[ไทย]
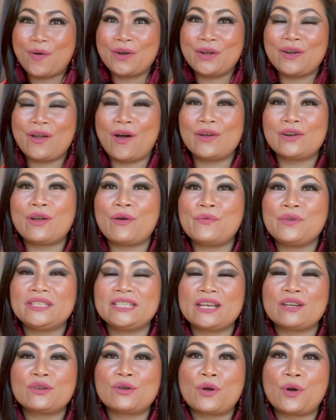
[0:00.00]
นเนาะ
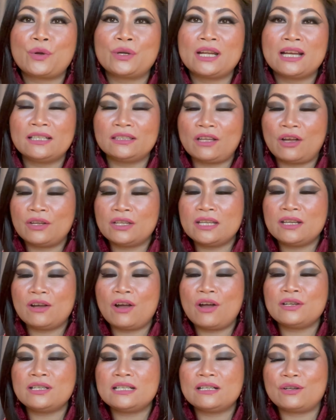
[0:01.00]
Norwegian Kroner ตอนนี้
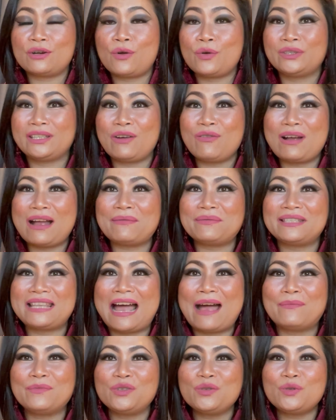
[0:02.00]
ก็หนึ่งโครนเท่ากับ
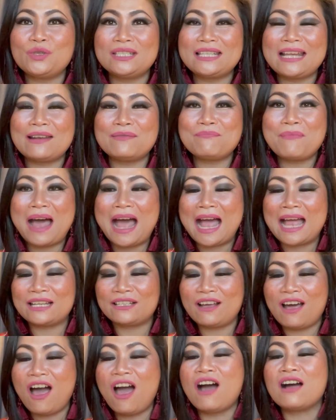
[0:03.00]
สามจุดเจ็ด บาท
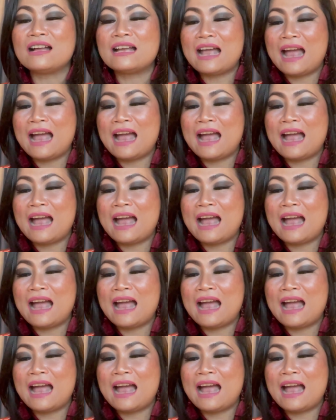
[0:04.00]
ก็